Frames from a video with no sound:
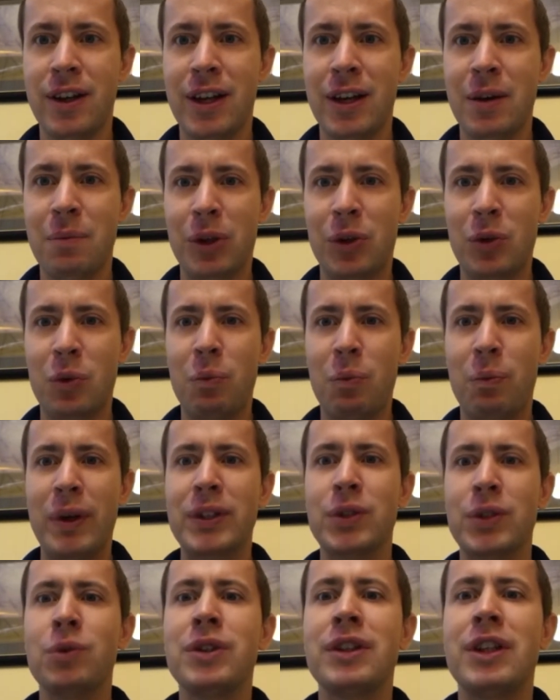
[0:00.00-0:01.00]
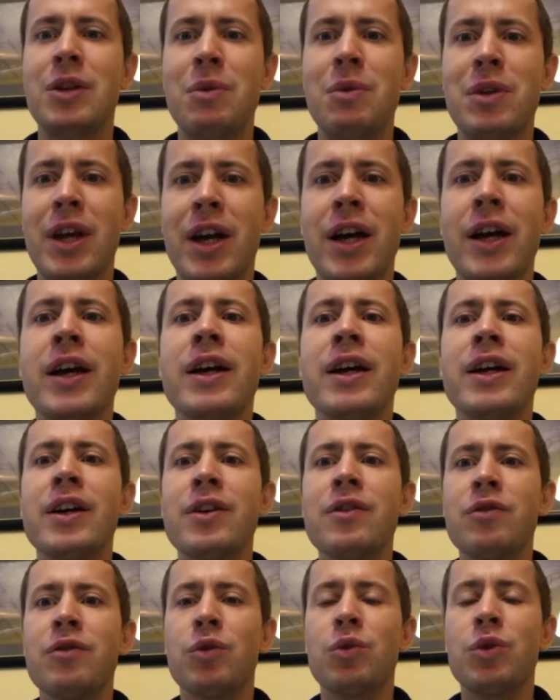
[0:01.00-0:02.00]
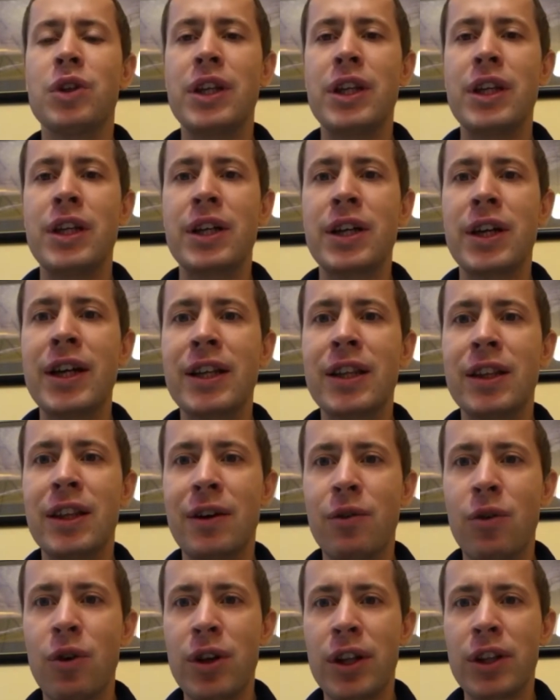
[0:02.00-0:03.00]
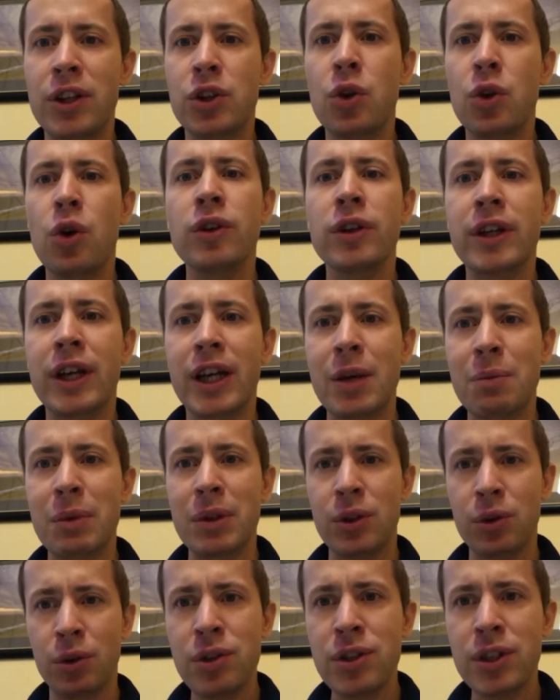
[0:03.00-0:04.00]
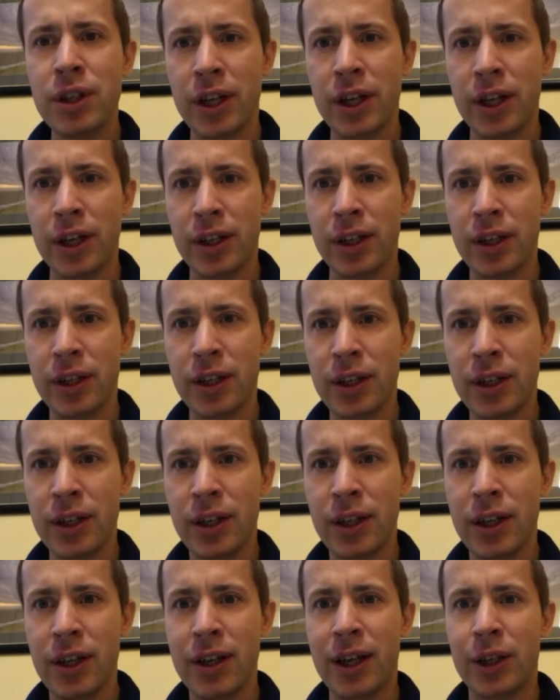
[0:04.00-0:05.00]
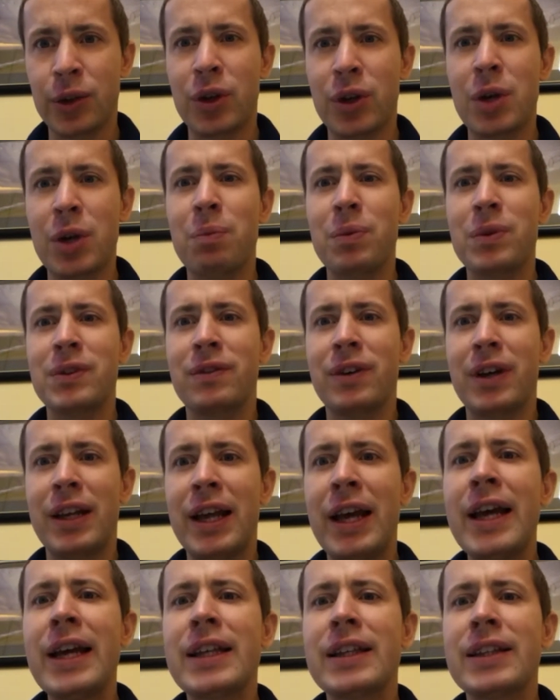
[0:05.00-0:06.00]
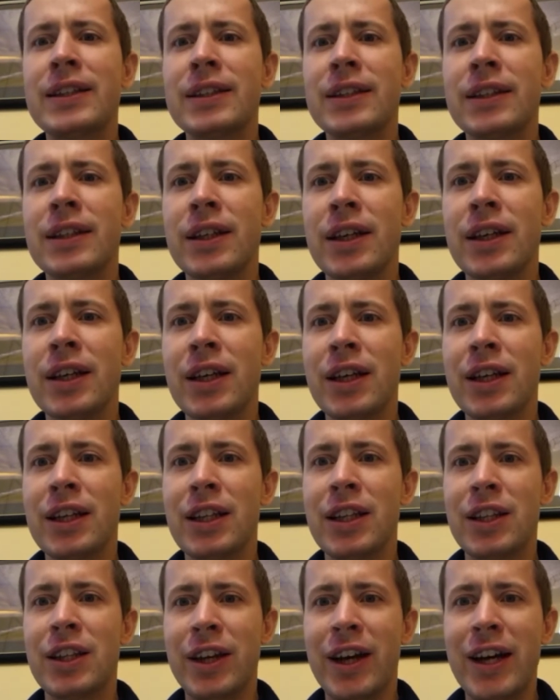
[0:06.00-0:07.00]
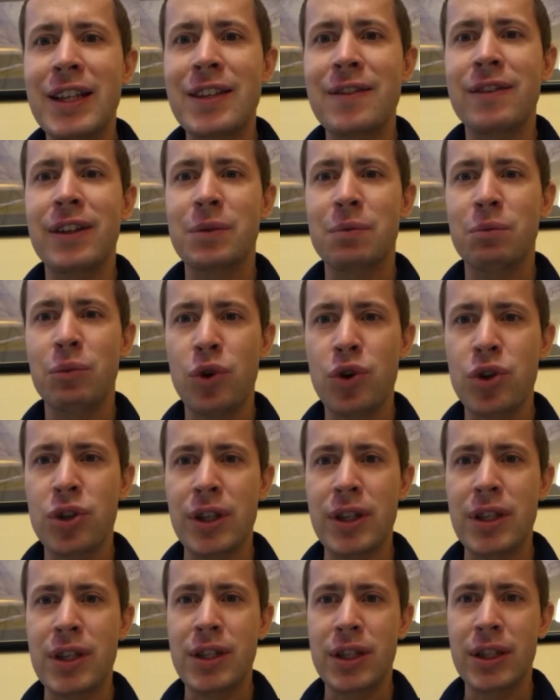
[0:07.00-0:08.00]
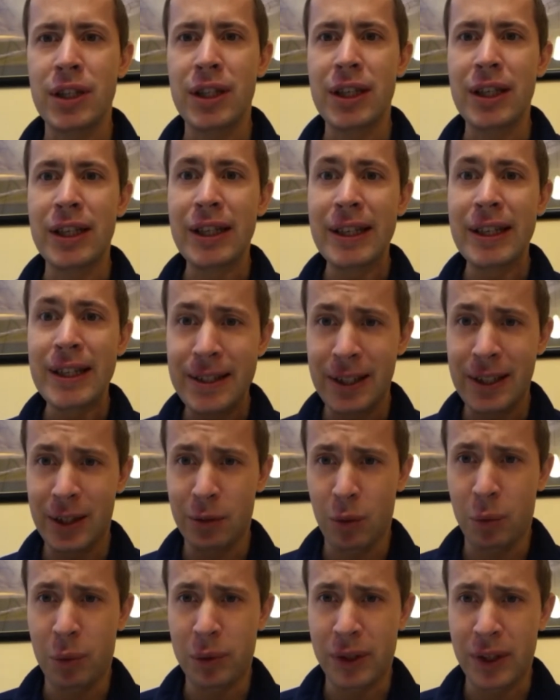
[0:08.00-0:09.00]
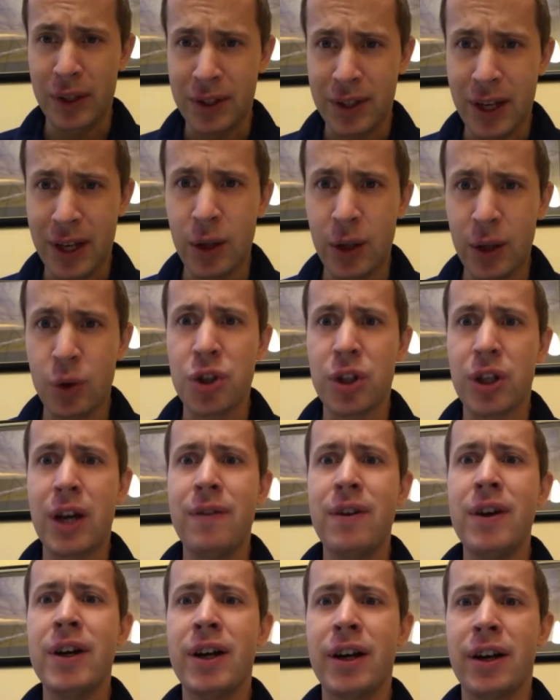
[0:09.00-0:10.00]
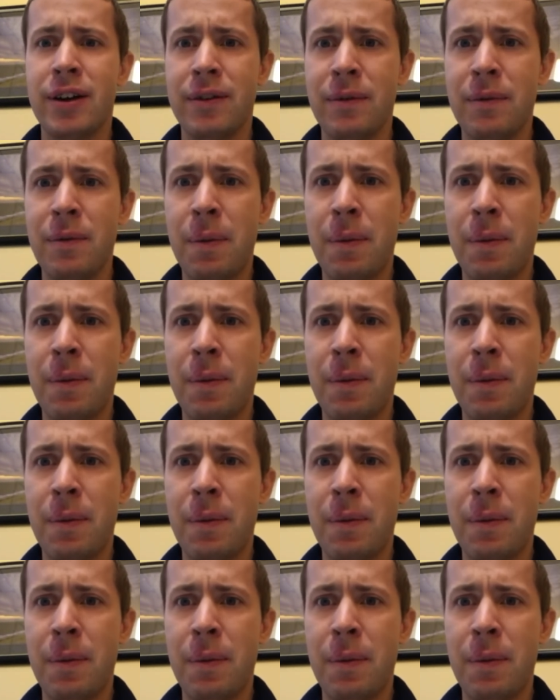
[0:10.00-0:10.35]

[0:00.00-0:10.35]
Поэтому, по сути, для меня внутренняя игра — это довольно тонкая методика, которая позволяет дать возможность истинному потенциалу человека